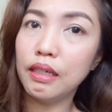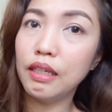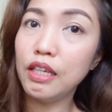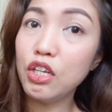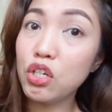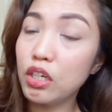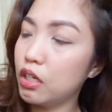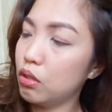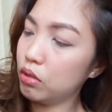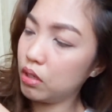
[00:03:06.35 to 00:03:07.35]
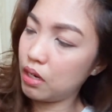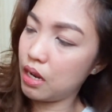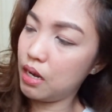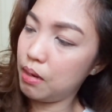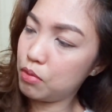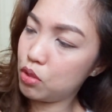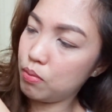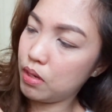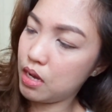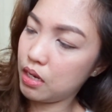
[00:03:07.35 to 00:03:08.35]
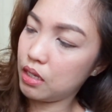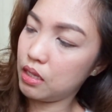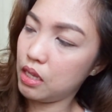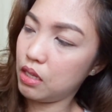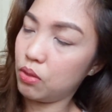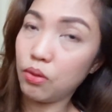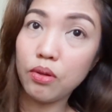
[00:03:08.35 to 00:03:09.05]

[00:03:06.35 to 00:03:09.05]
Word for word: Hindi siya ganun kalalim, so mga hanggang dito.